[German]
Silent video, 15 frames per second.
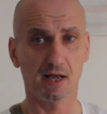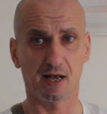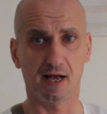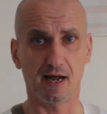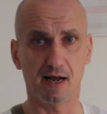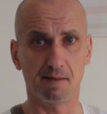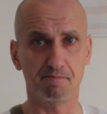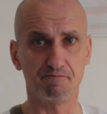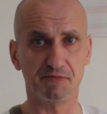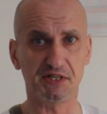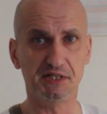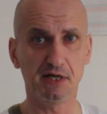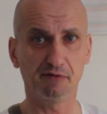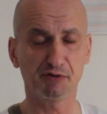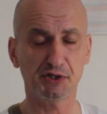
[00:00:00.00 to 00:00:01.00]
Ähm,
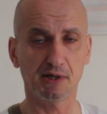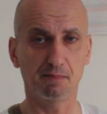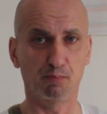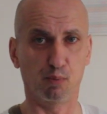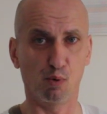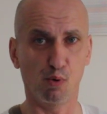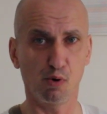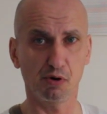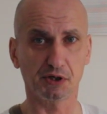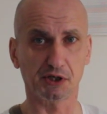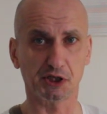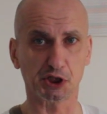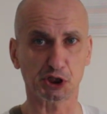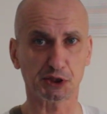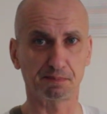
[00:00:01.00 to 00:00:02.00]
hier wird der
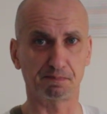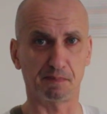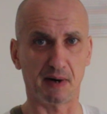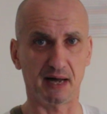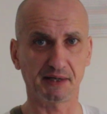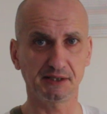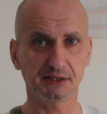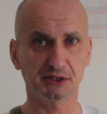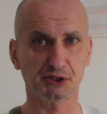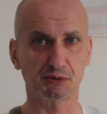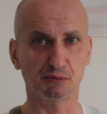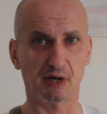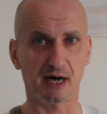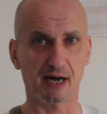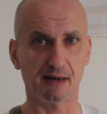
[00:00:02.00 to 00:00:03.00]
Bogen gespannt
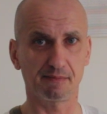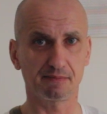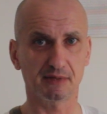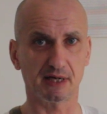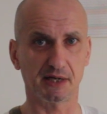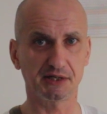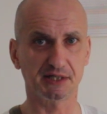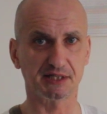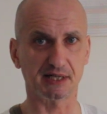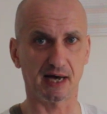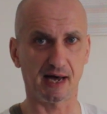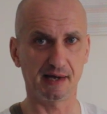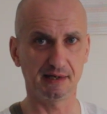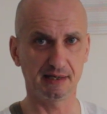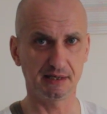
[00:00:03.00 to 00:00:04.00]
zu einem ganz
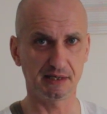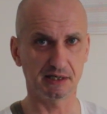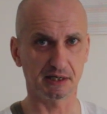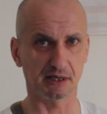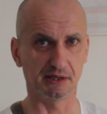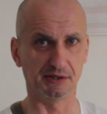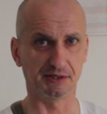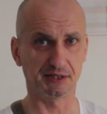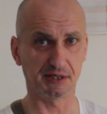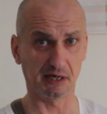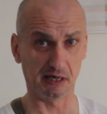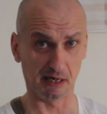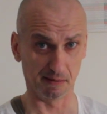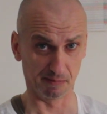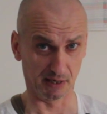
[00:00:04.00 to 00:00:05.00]
anderen
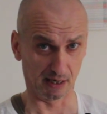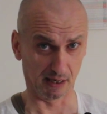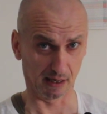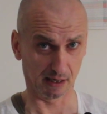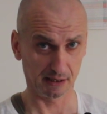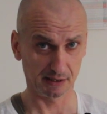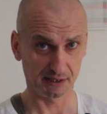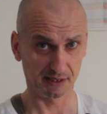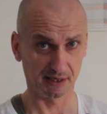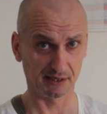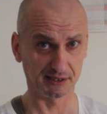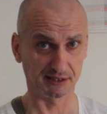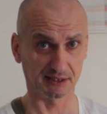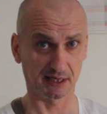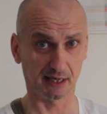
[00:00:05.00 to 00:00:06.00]
Thema,
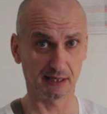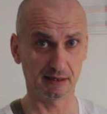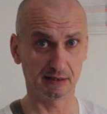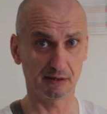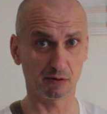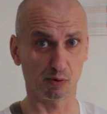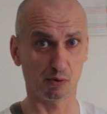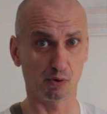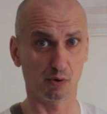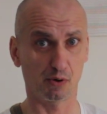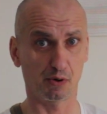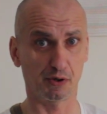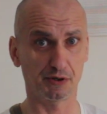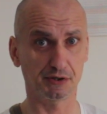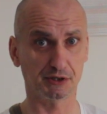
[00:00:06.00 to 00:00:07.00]
äh, Zen
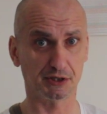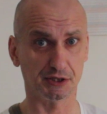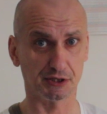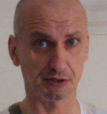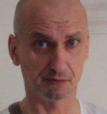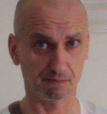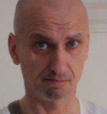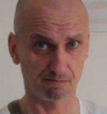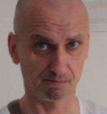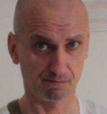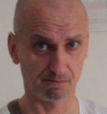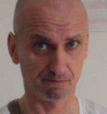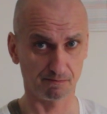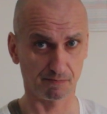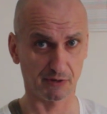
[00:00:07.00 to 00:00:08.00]
und
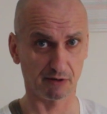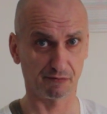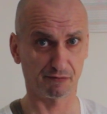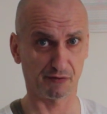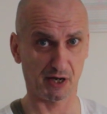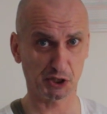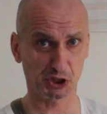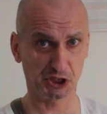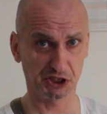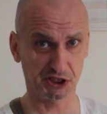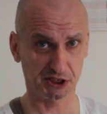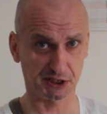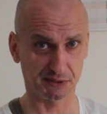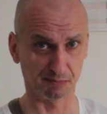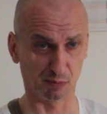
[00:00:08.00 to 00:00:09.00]

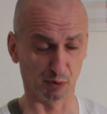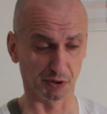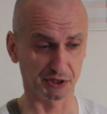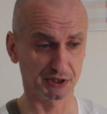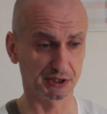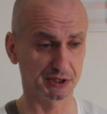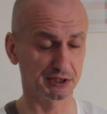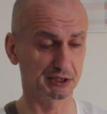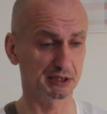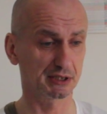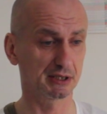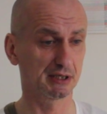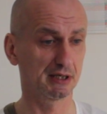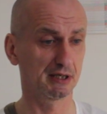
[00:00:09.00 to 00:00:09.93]
Faschismus.